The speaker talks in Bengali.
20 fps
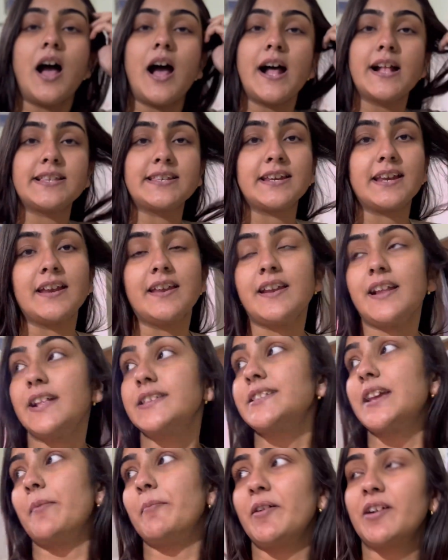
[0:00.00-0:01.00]
আজকে না
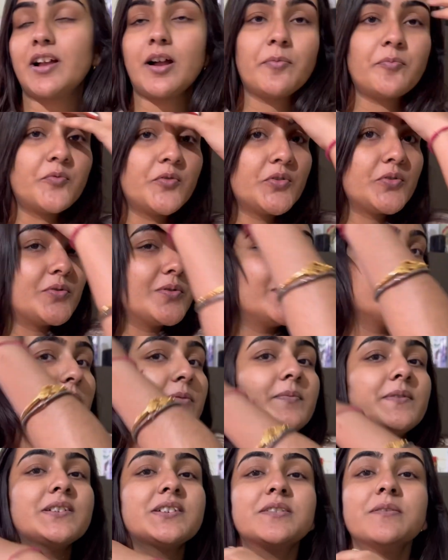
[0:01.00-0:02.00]
জামা গুলো
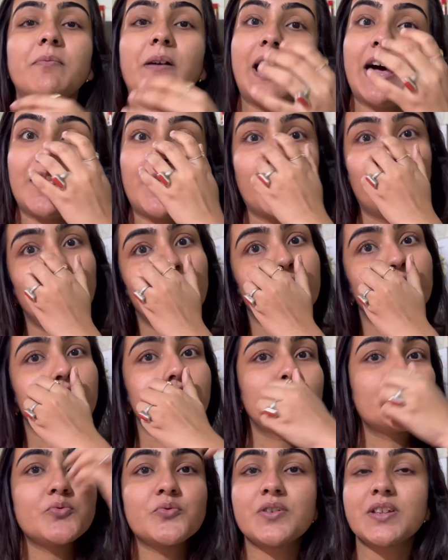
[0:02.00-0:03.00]
বেশ ভালো মতো
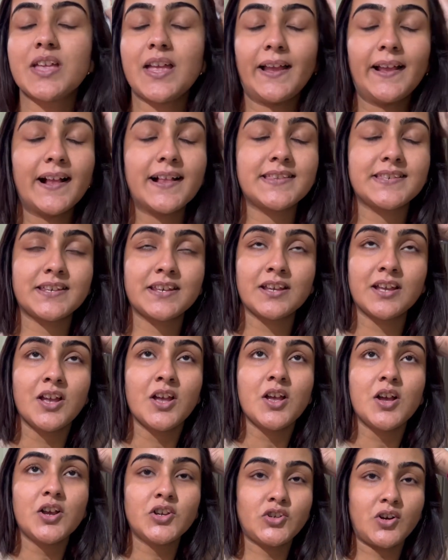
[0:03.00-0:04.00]
শুকিয়ে গেছে
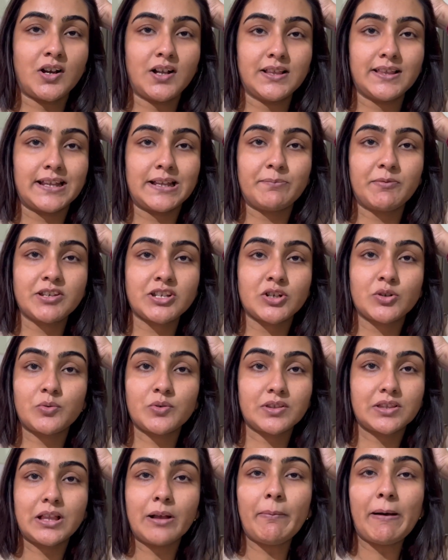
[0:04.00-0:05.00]
সকাল থেকে বেশ
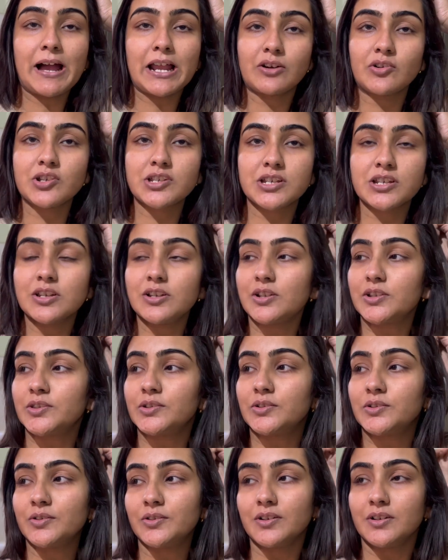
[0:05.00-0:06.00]
রোদটা ভালো ছিল
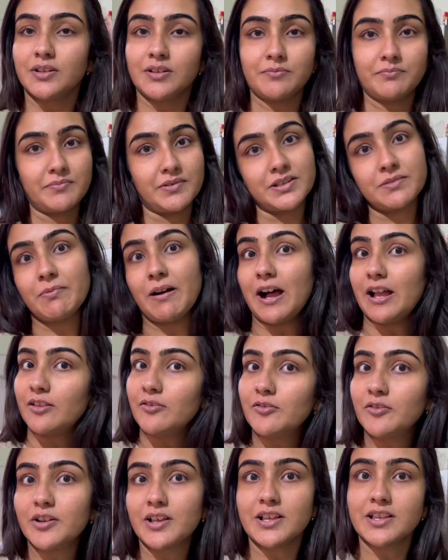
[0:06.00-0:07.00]
তো বেশ
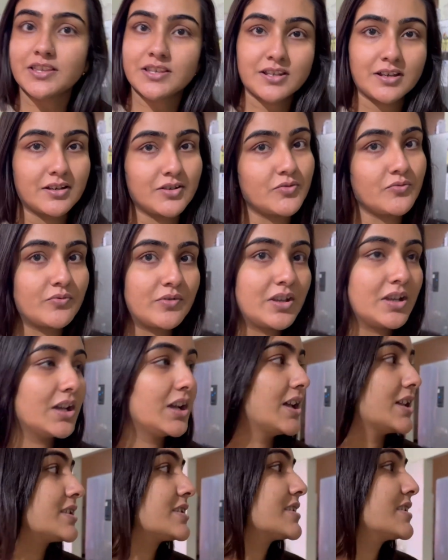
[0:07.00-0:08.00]
ভালো হয়েছে শুকিয়ে
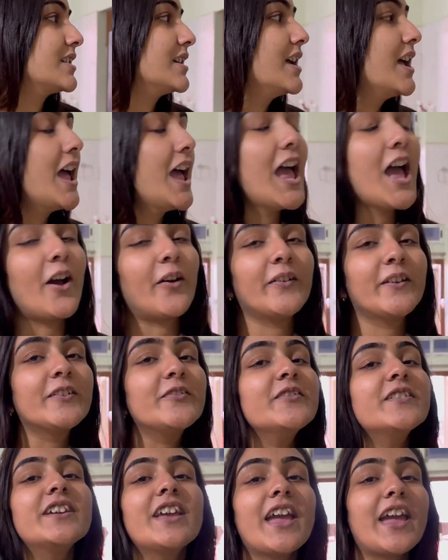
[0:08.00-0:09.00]
গেছে এখন
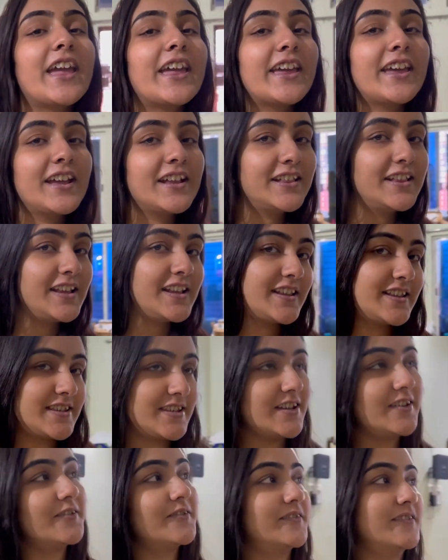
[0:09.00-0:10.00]
একটু কেক খেতে
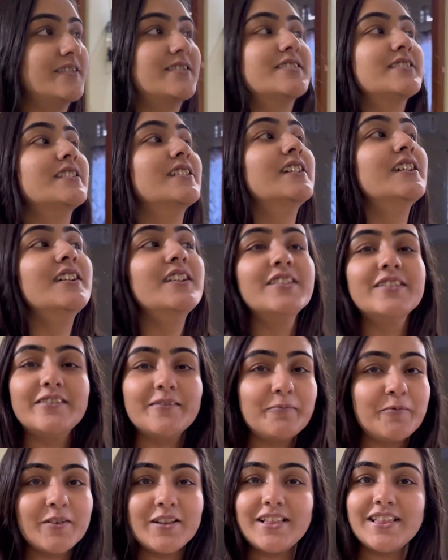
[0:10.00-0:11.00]
ইচ্ছে হচ্ছে তো
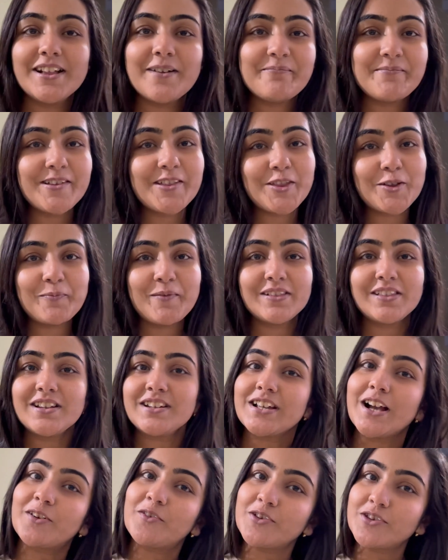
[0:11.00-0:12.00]
বললাম না তোমাদের
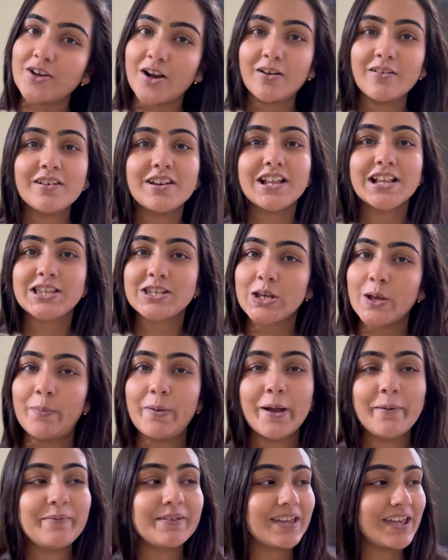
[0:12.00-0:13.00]
এখন যখন ইচ্ছা
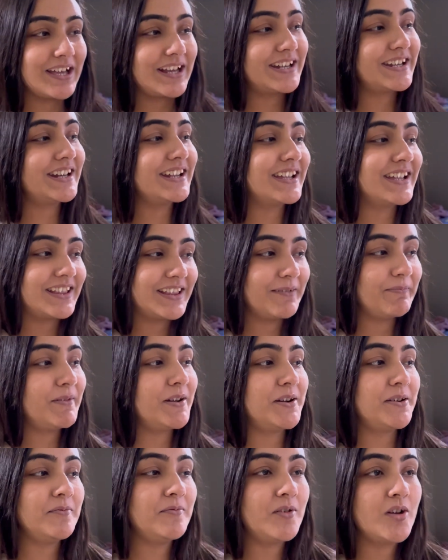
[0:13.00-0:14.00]
হবে আমি কেকটা খেতে
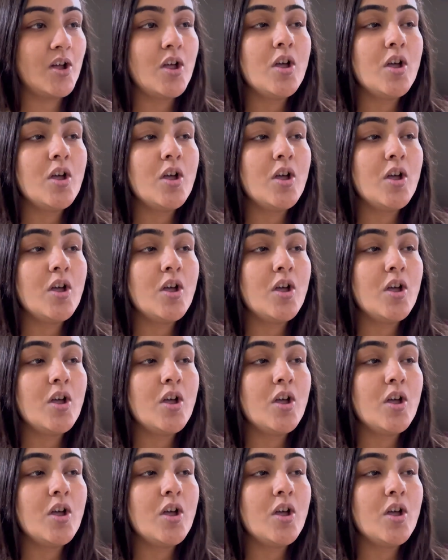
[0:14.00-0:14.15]
পারবো